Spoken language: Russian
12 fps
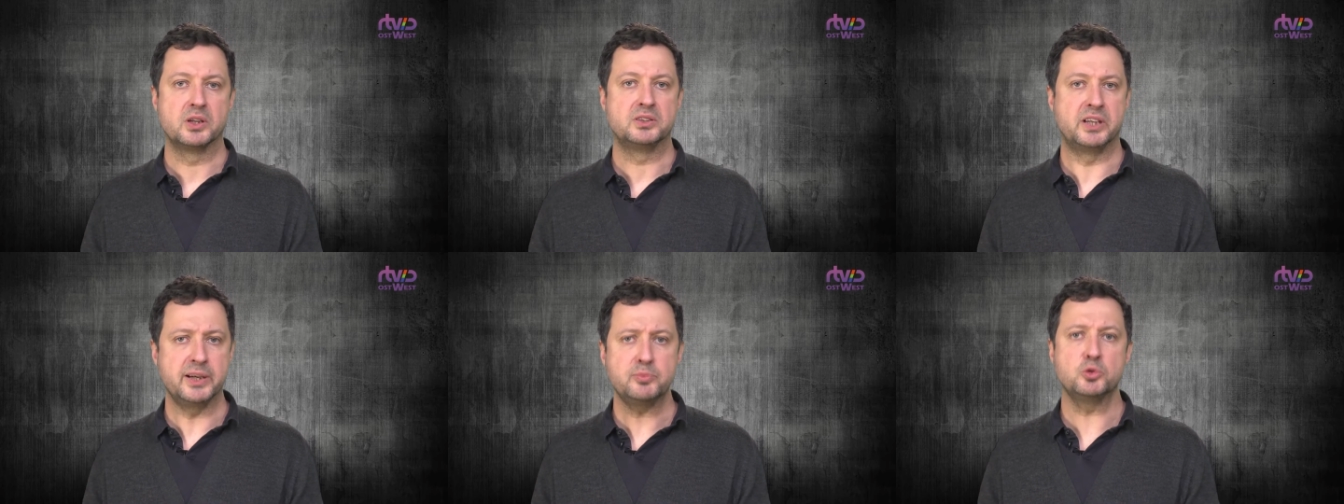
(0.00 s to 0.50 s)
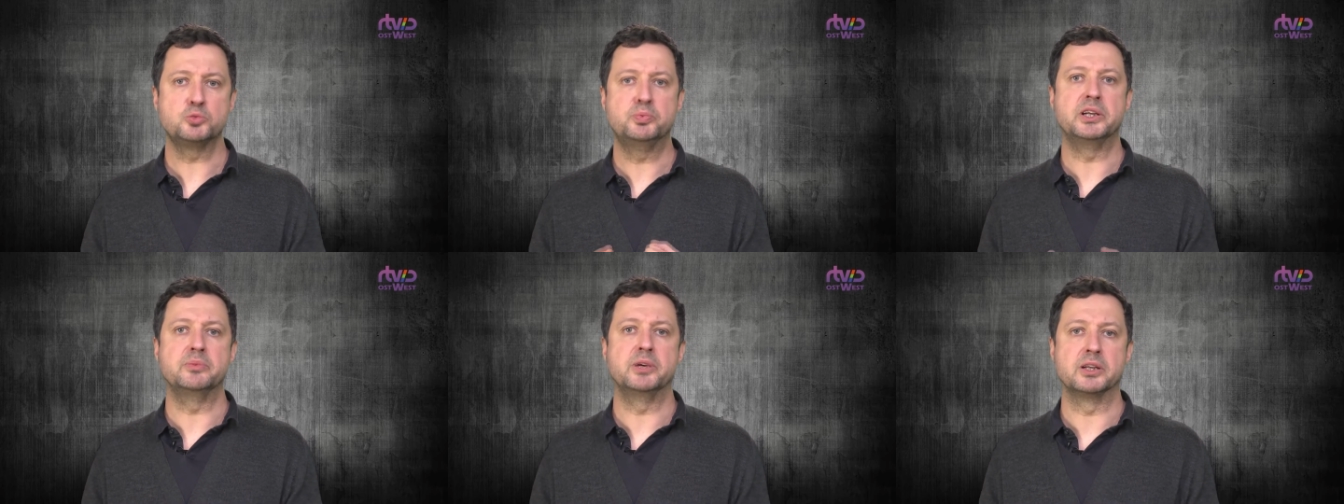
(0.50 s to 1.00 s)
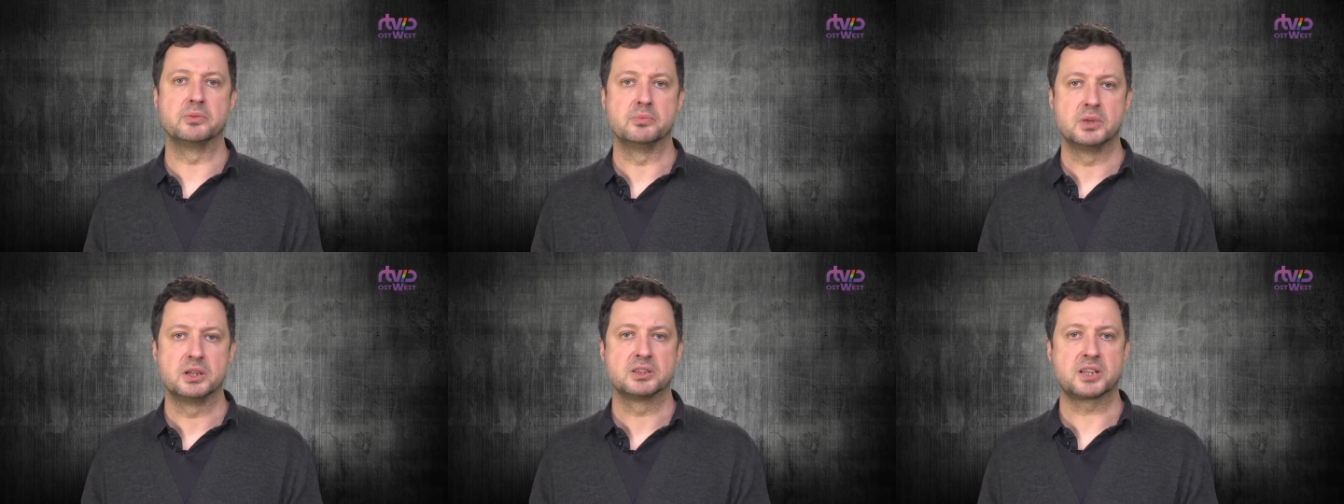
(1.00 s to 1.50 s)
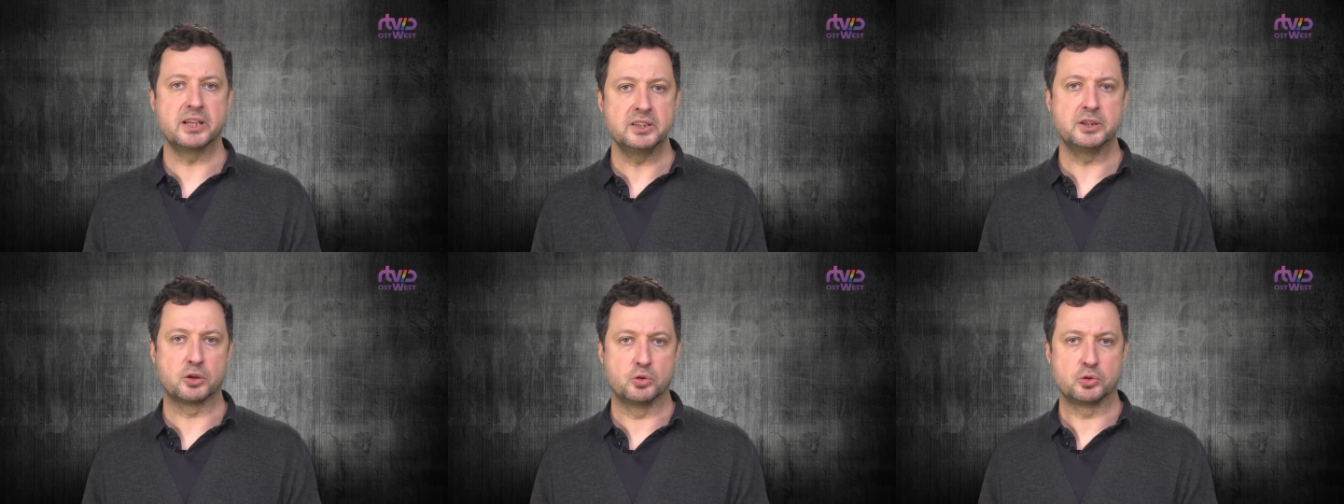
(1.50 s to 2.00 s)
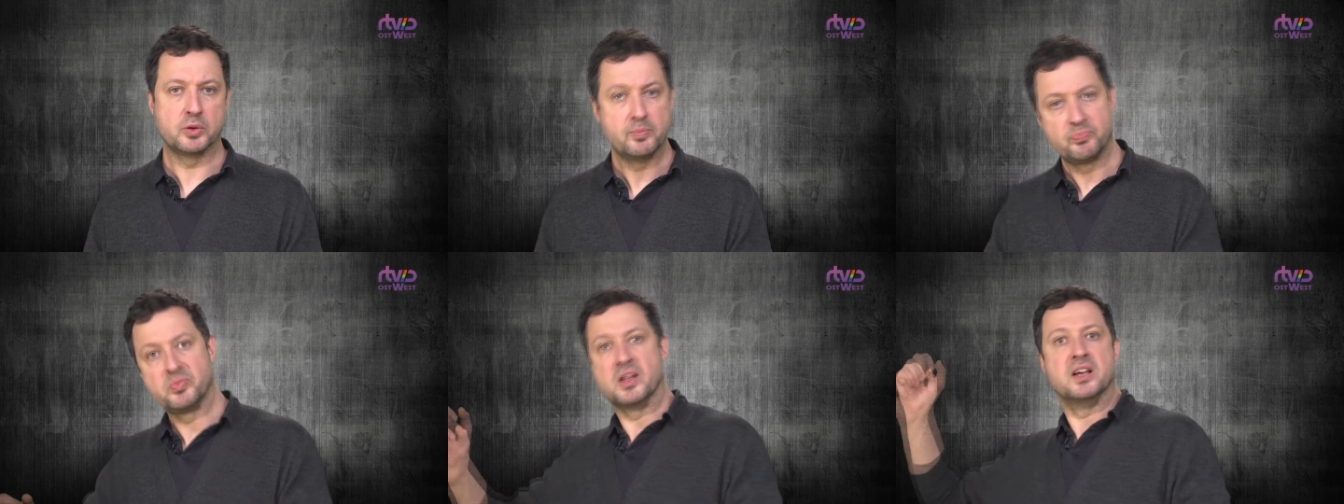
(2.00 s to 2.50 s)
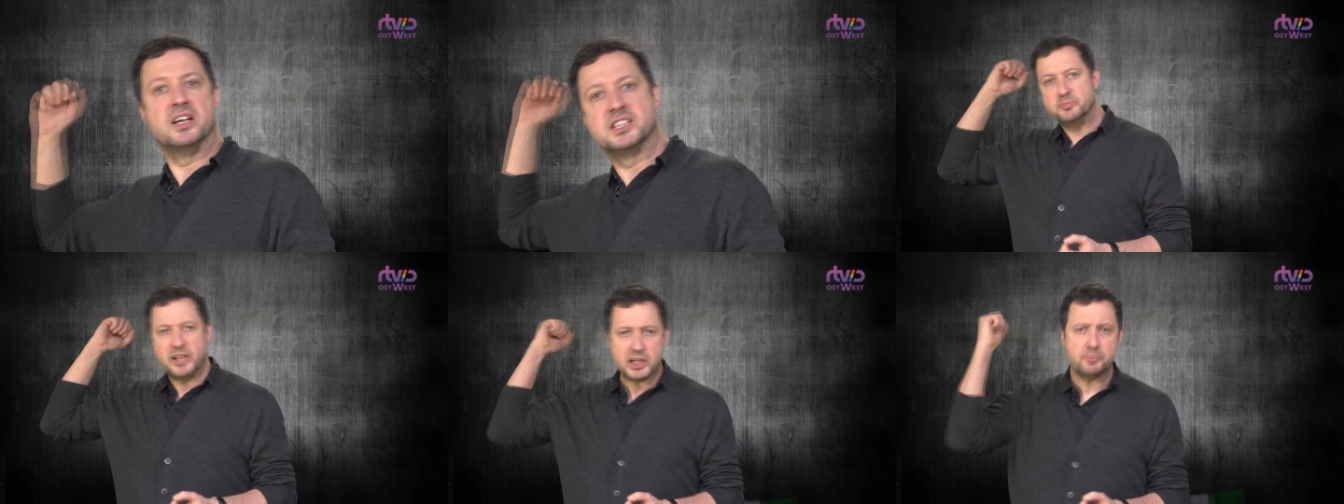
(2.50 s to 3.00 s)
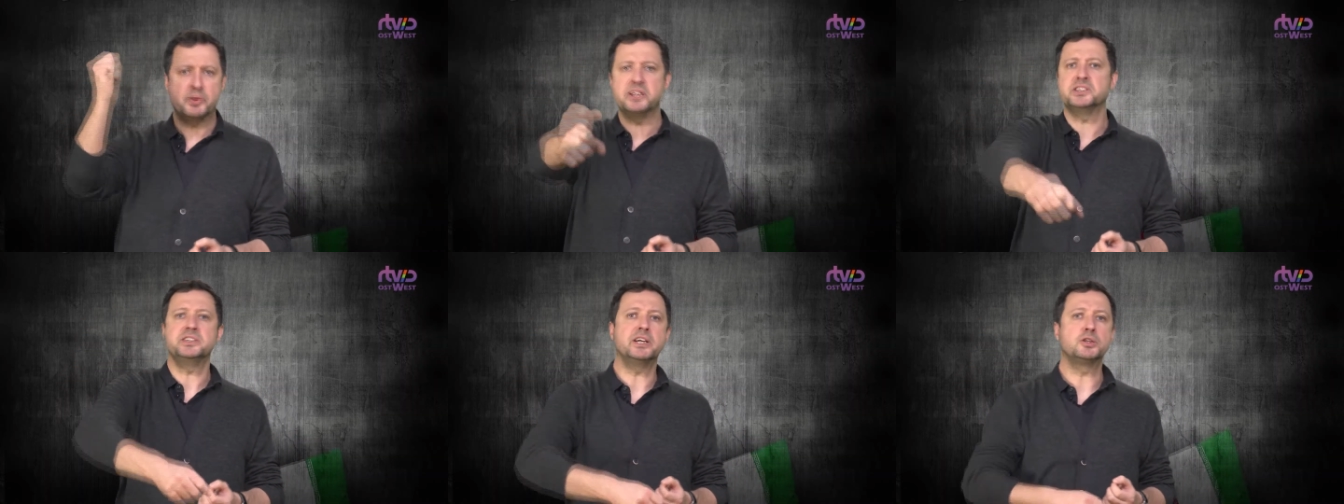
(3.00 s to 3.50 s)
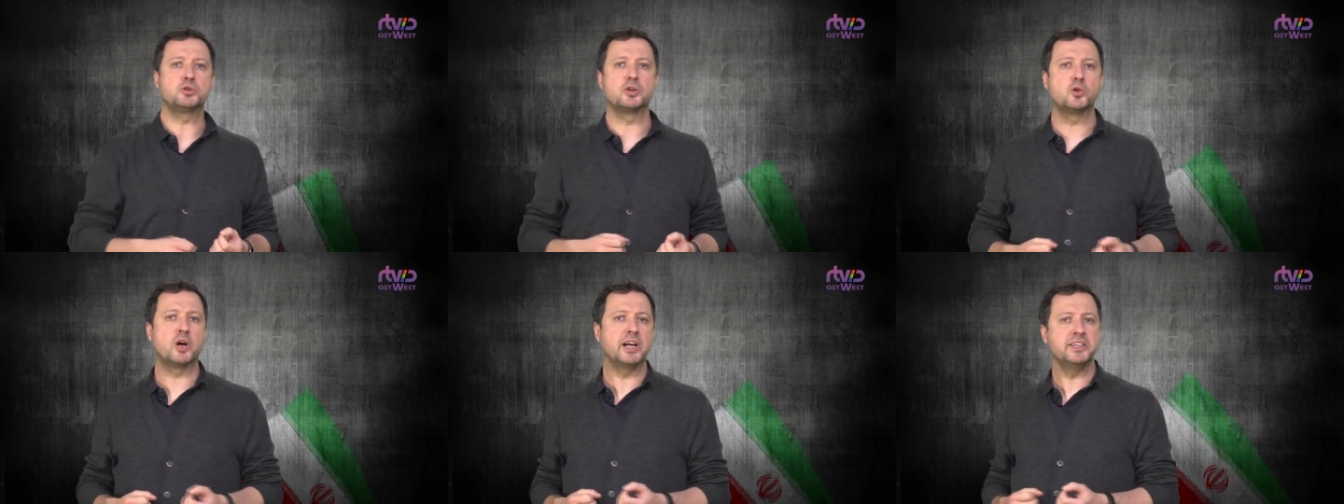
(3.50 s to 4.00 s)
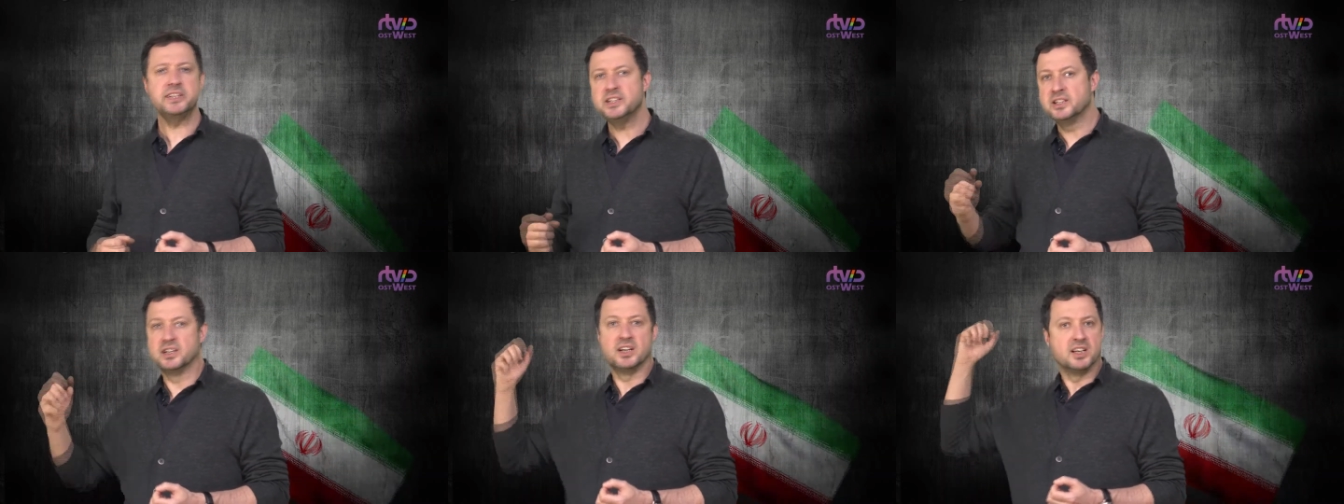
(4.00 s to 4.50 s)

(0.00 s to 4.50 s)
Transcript: требуют перемен, скандируют «Смерть президенту Раухани!